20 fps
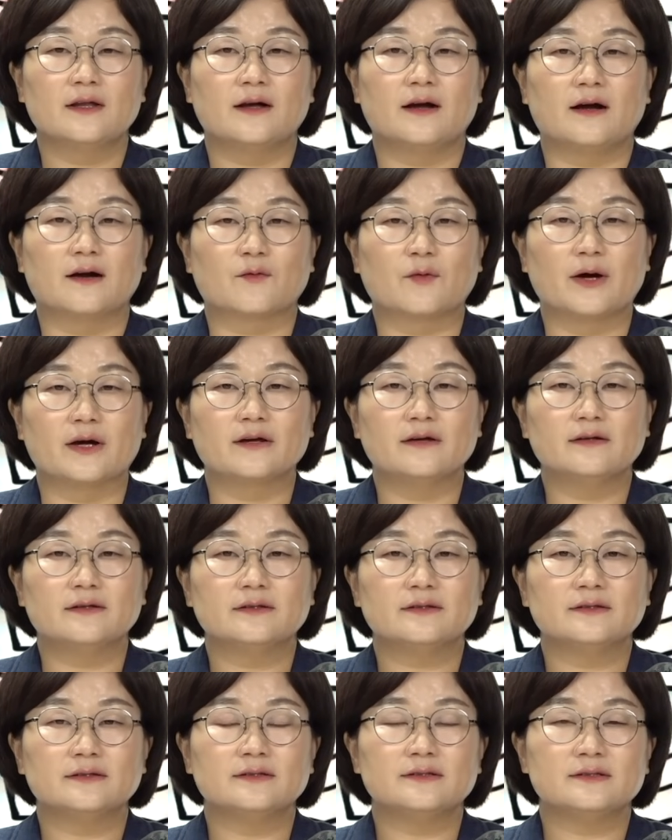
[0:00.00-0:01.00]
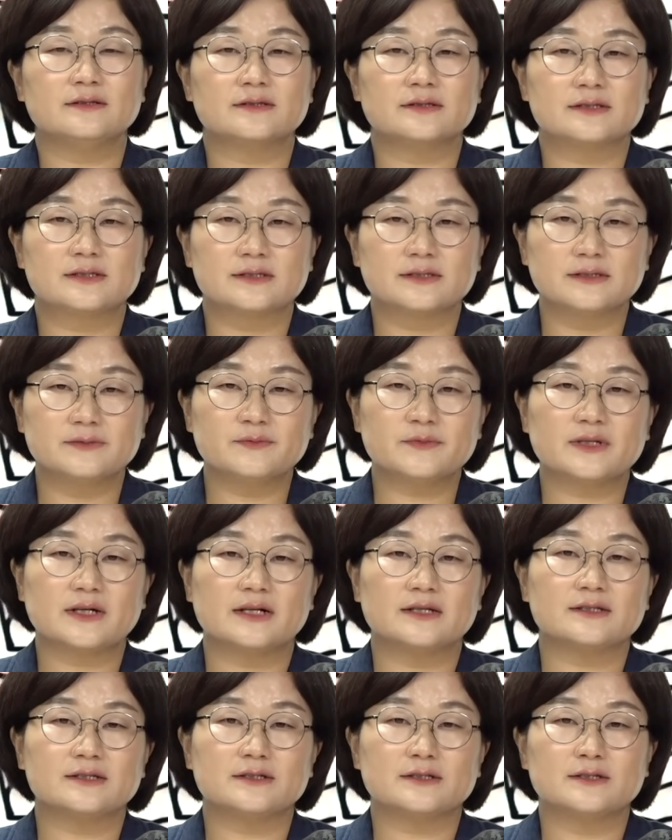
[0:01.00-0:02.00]
아 과연
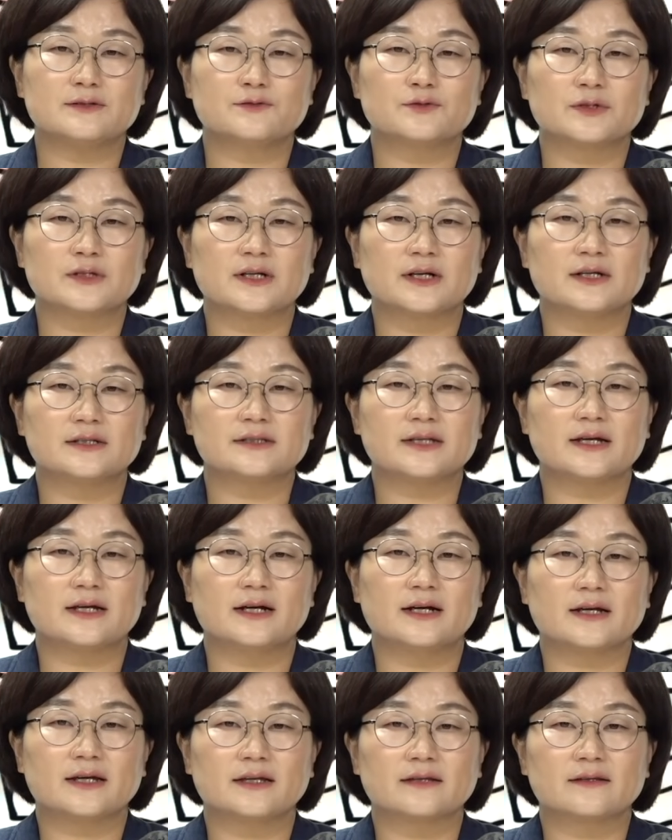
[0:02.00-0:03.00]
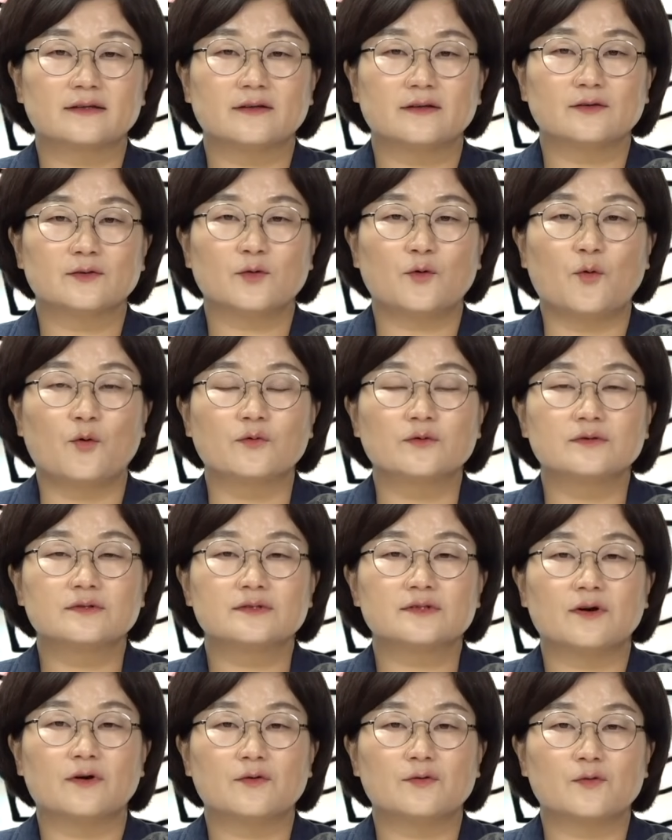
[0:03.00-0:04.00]
지금까지 우리가 생각했던
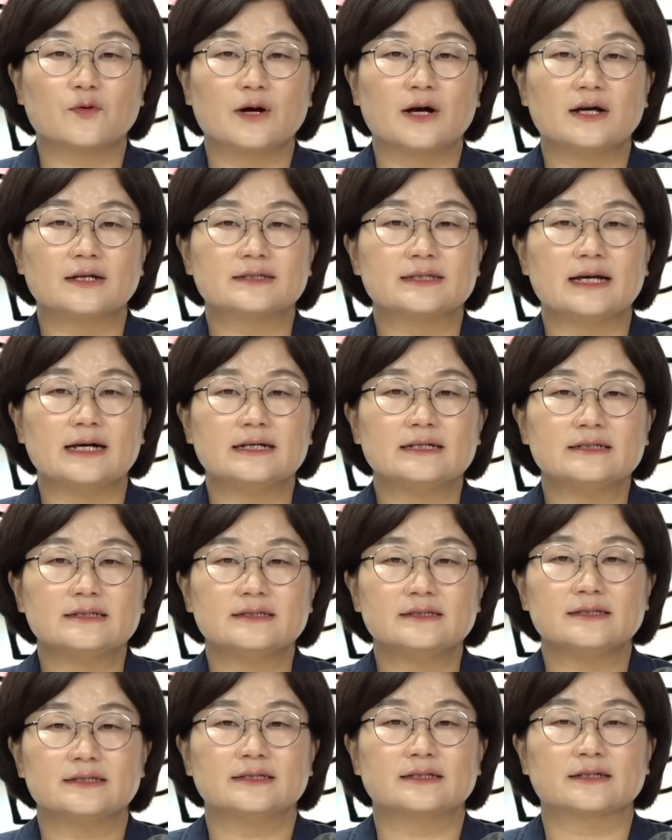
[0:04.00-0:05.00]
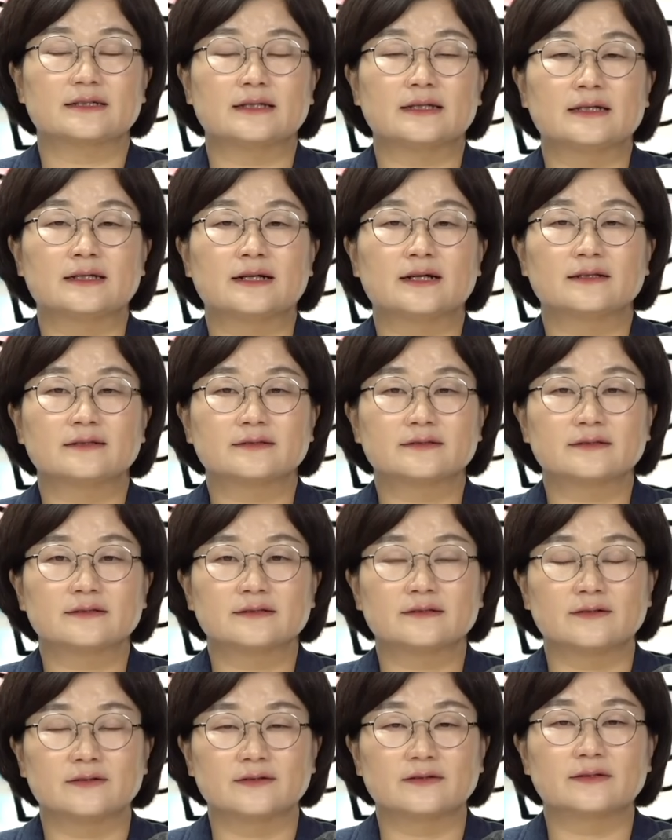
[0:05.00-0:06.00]
공정과
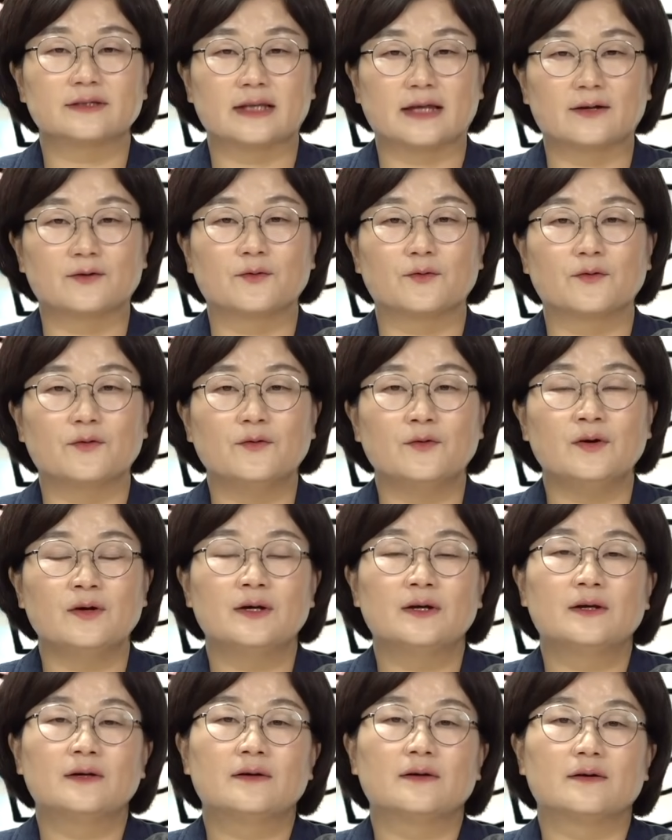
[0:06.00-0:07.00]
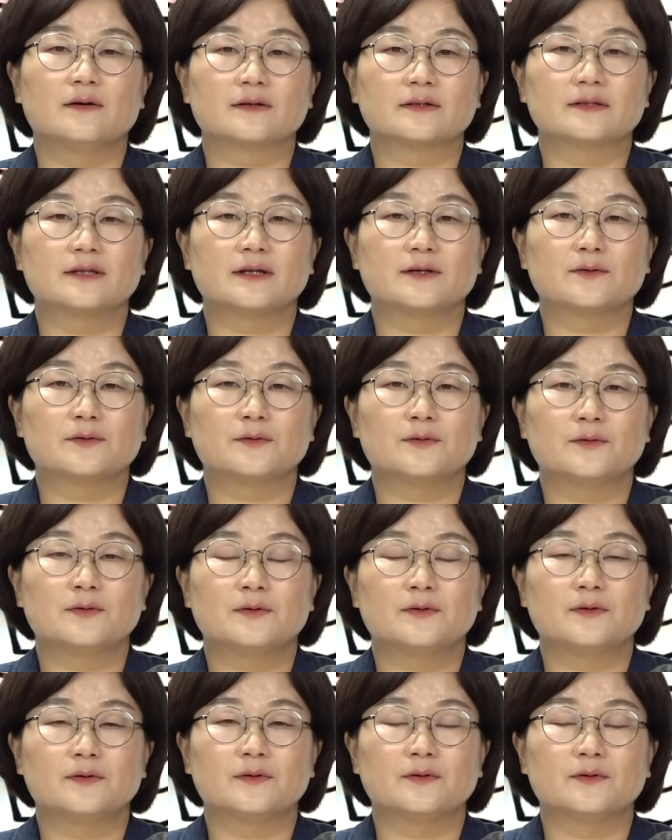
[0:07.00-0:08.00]
상식이라는 것대로 어, 그대로
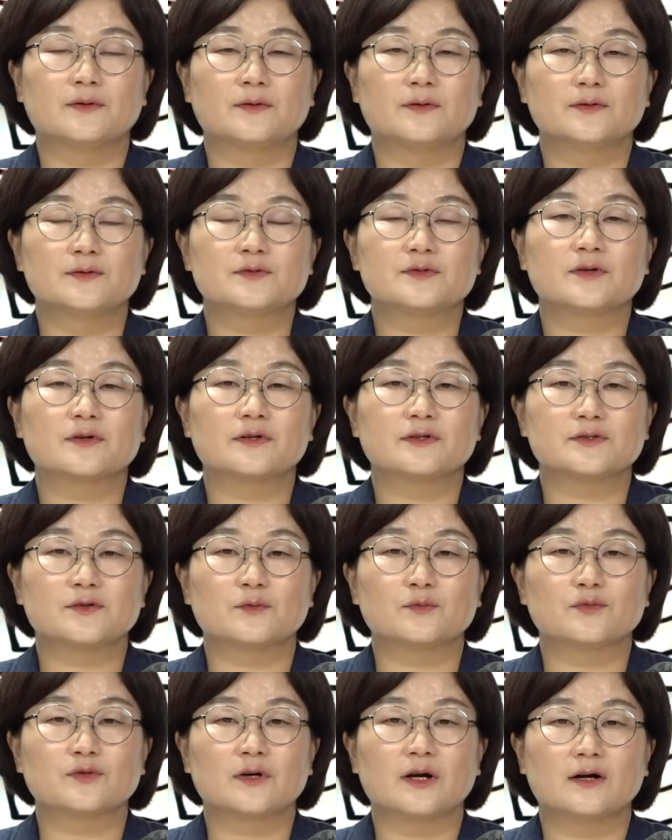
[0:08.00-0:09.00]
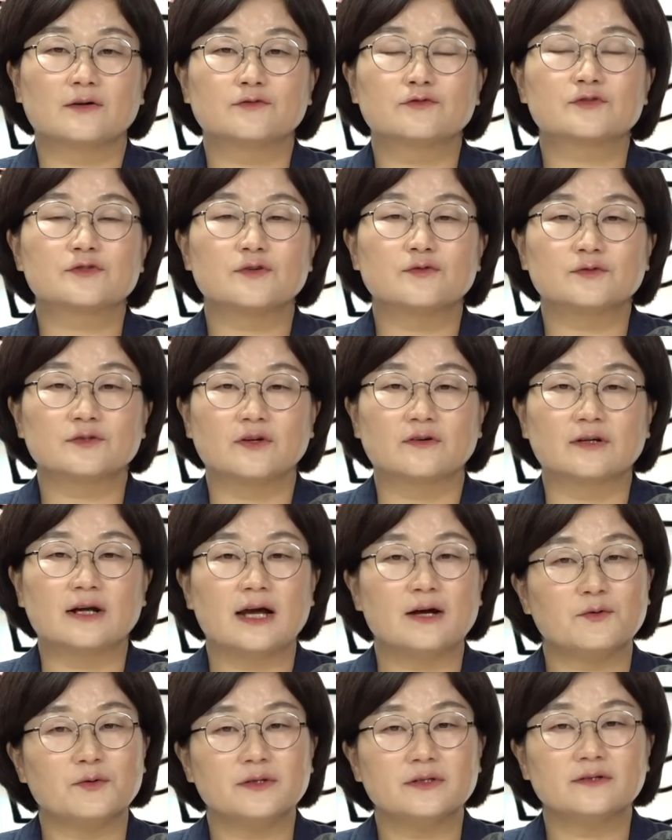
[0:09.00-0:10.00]
어, 윤석열 정부가 국정 운영을
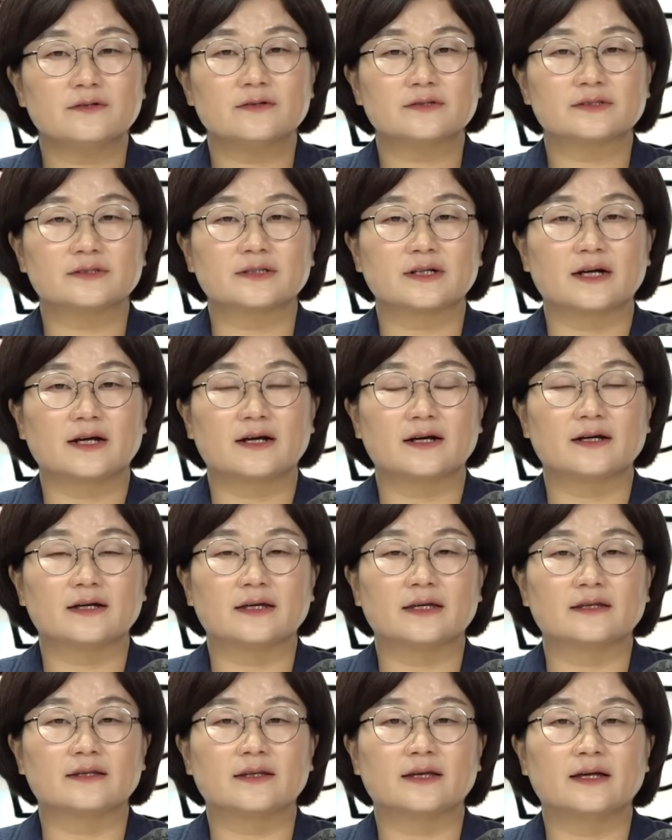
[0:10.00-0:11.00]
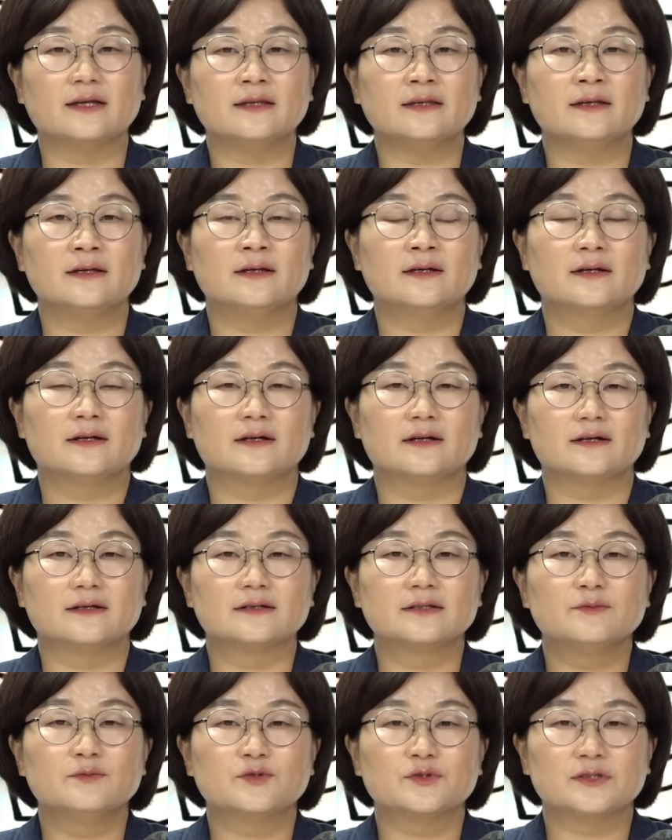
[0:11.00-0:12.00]
하고 있는 것인가에 대한 어,
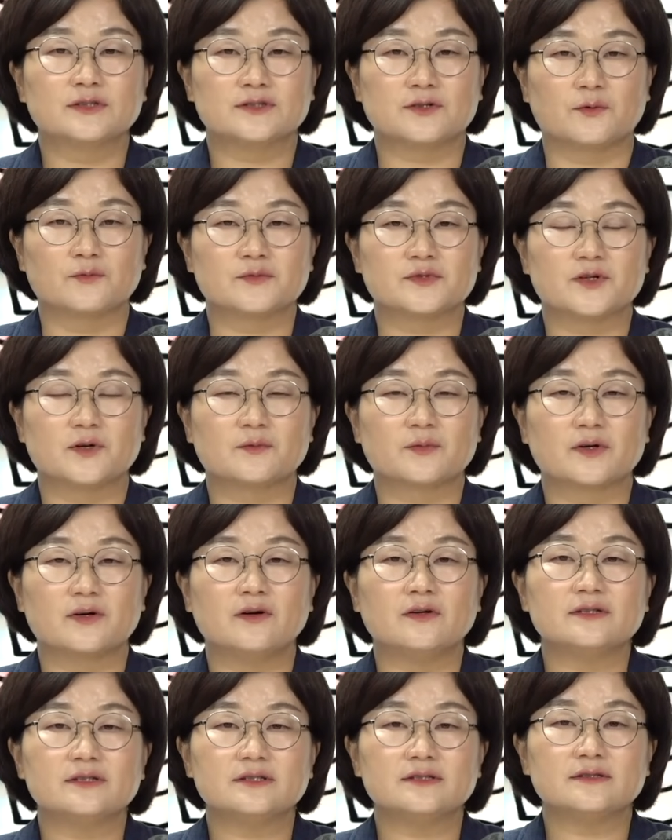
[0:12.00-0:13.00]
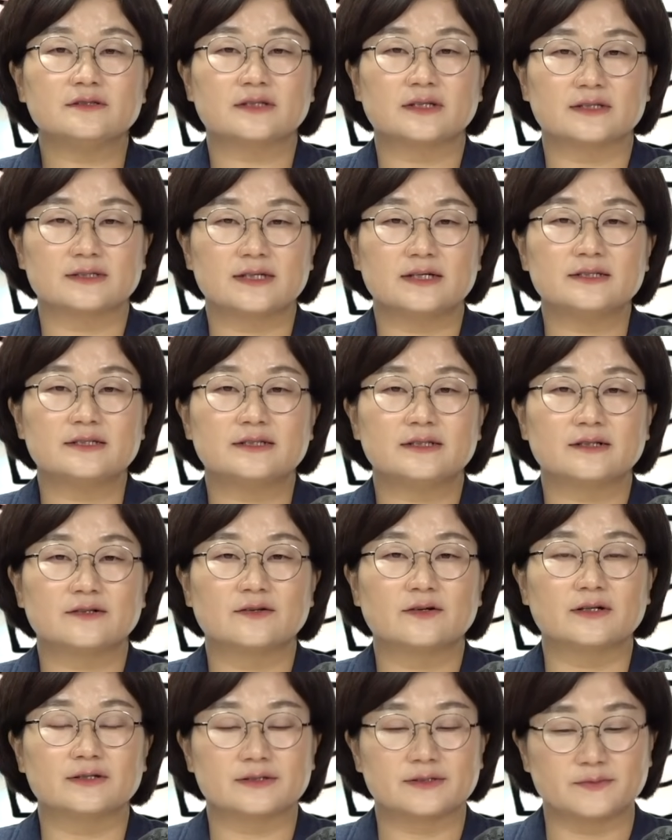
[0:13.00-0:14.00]
의문이 점점 커지는 게 사실인
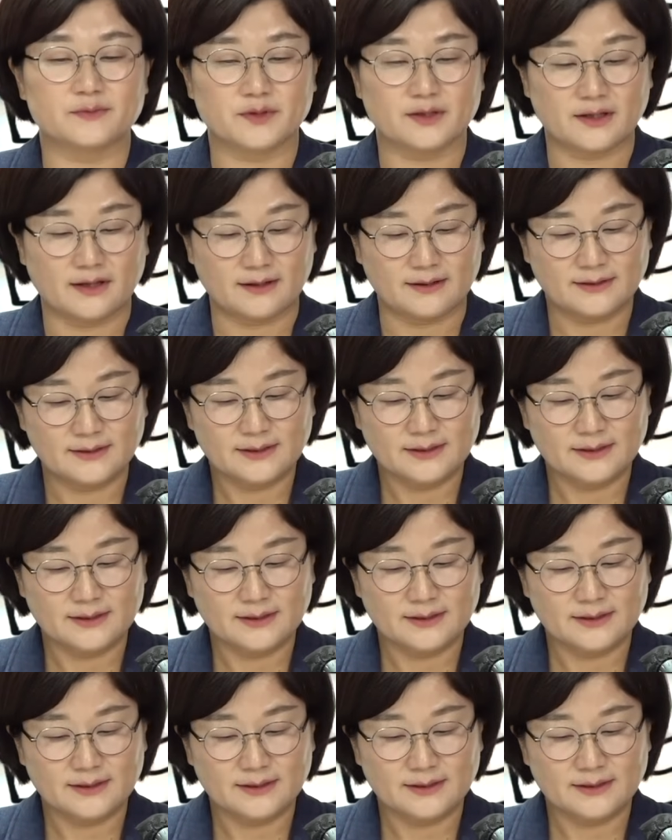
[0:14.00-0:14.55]
것 같습니다.